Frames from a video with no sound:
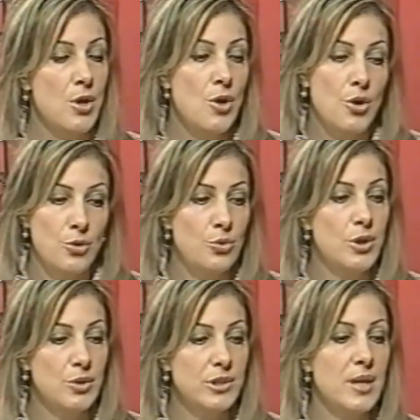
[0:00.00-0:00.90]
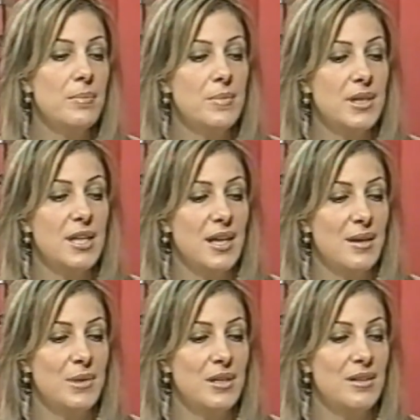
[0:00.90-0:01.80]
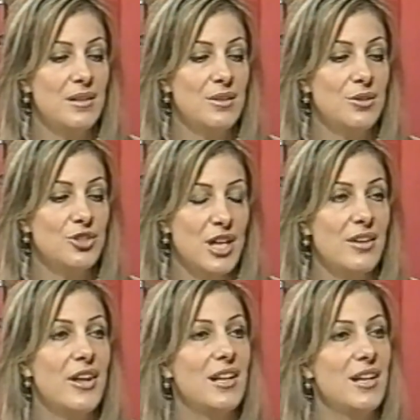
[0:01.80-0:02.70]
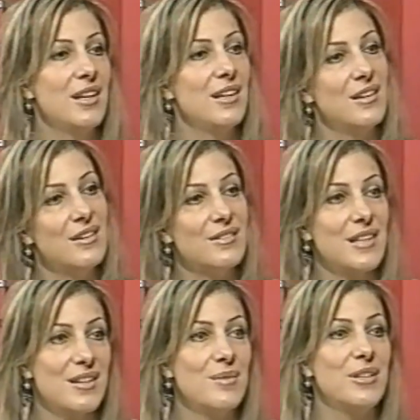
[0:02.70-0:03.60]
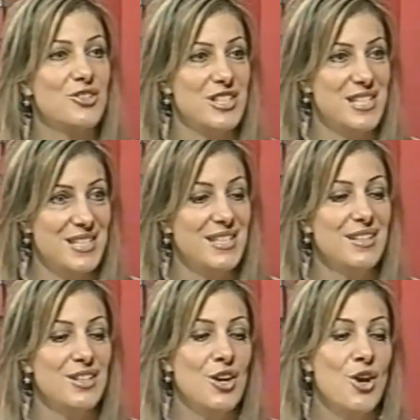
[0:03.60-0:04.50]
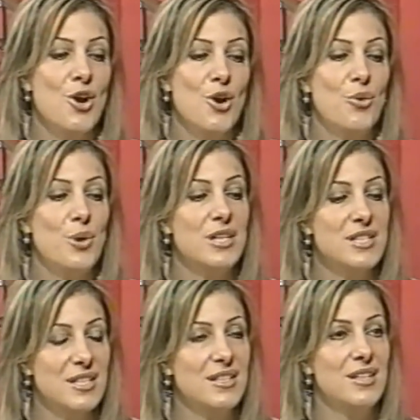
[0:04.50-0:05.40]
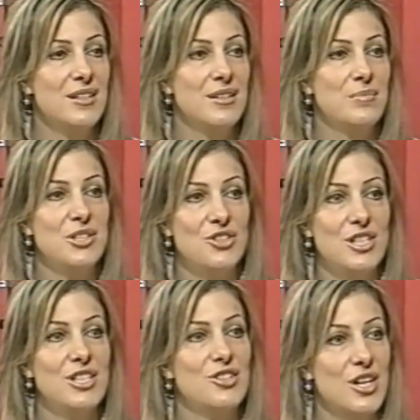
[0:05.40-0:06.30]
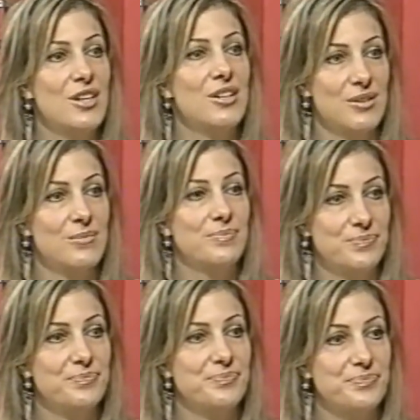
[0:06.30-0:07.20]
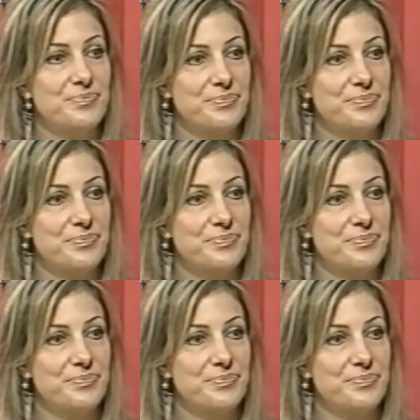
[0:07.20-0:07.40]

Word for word: وتم هالعمل اشتغلنا عليه تقريبا شي سنه وصدر من شي شهر نعم